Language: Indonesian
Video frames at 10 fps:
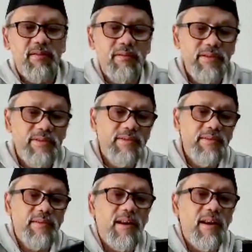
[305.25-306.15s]
Wis
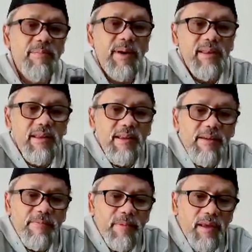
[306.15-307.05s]
keren aman itu dia.
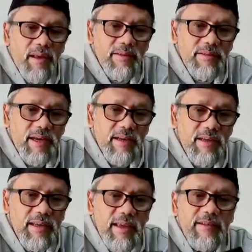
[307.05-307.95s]

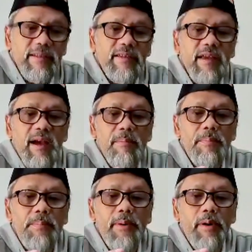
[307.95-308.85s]
Jadi isinya
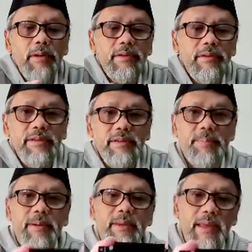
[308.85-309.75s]
port
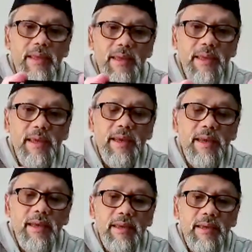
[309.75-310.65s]
seperti ini.